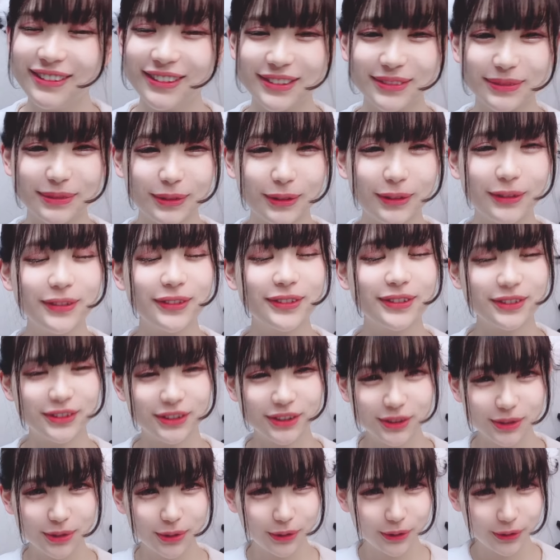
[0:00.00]
あのずっ
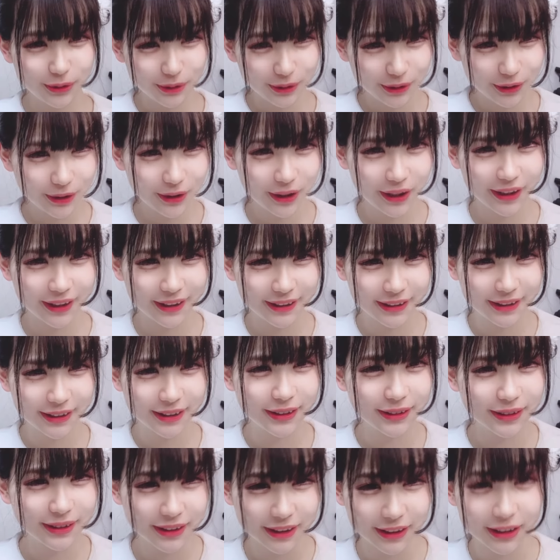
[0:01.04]
とこういうノリの話
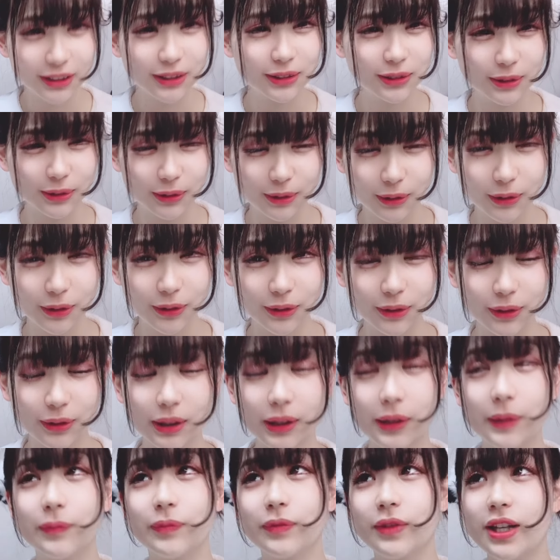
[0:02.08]
です今日この動
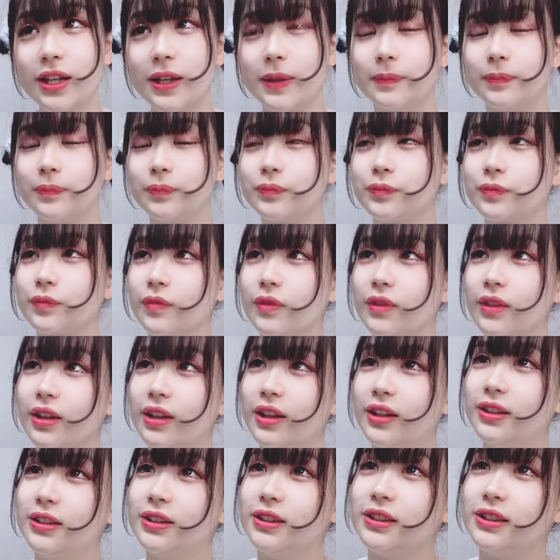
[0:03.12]
画で
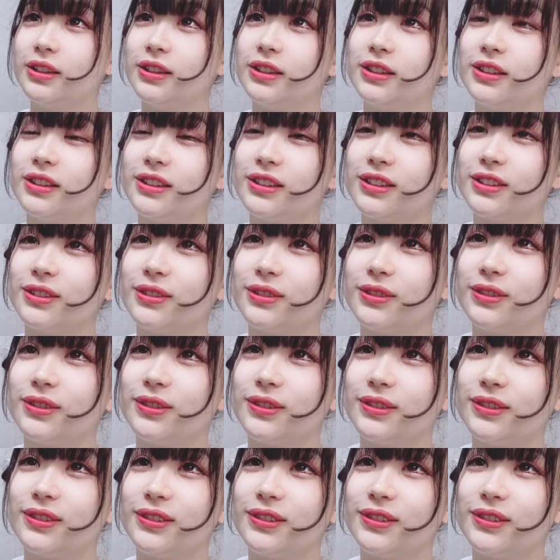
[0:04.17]
その